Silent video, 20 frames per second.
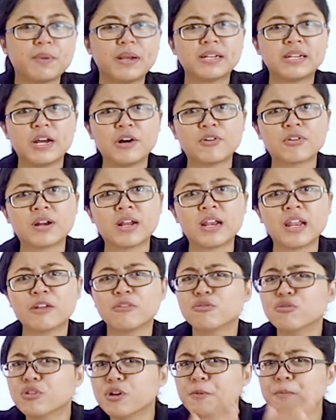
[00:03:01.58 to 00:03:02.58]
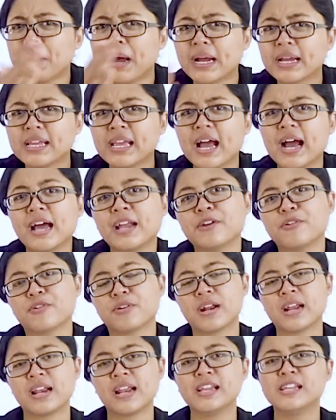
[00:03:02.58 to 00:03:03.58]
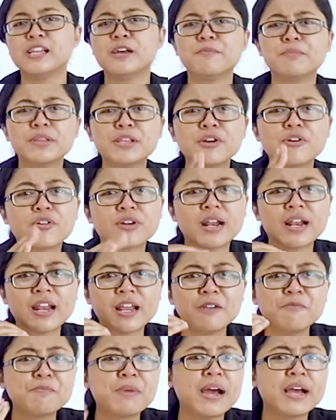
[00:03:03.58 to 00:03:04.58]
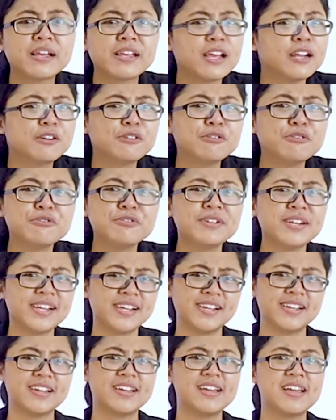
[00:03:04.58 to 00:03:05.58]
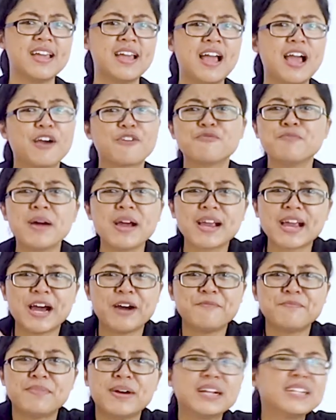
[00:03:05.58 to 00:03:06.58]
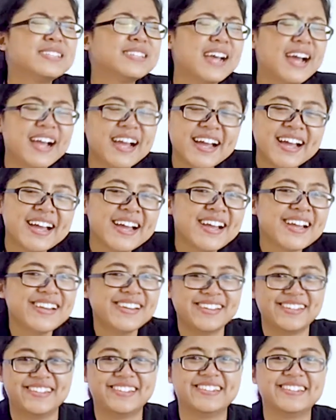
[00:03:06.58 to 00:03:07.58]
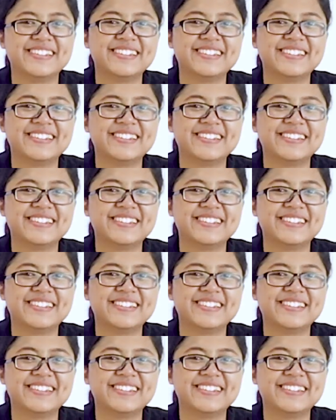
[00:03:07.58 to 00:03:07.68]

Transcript: pada orang lain untuk kebahagiaan orang lain yang penting orang lain bahagia dulu deh aku mah gampang jangan